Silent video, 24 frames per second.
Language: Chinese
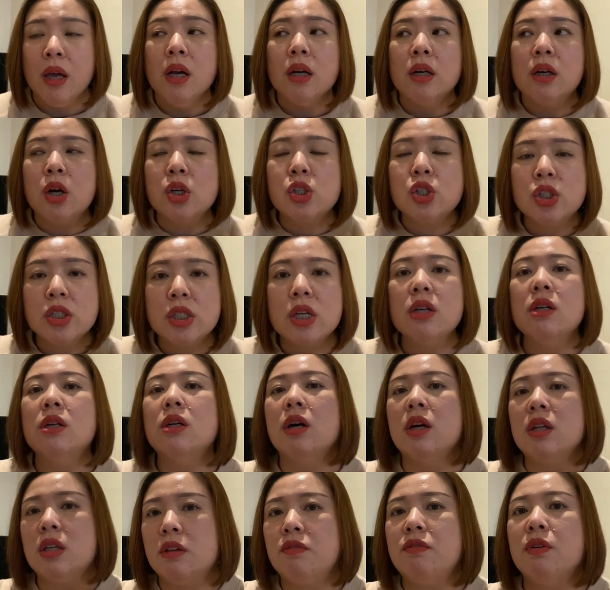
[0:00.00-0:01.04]
可是任
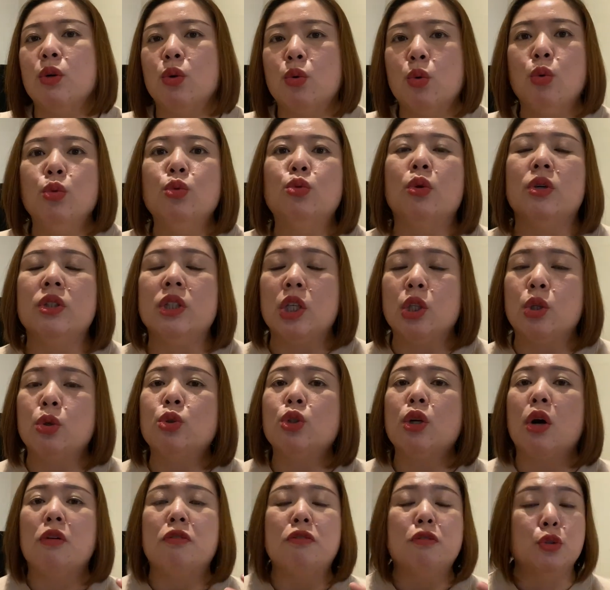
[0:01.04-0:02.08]
何一份工作，你都
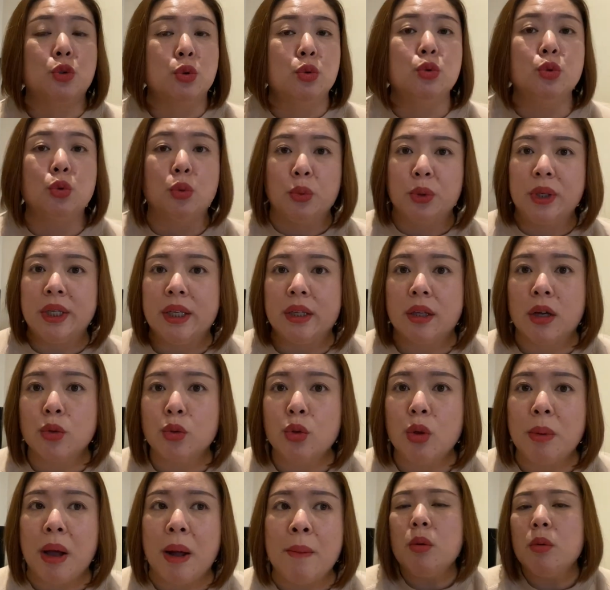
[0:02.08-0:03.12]
是要付出努力的，
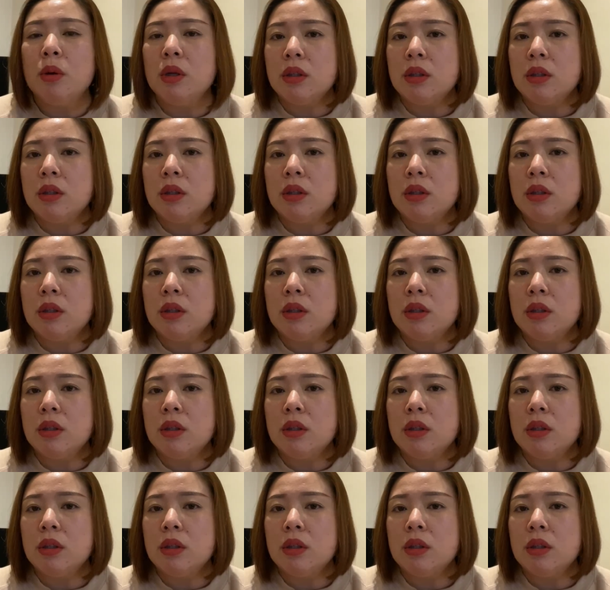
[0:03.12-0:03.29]
对吧？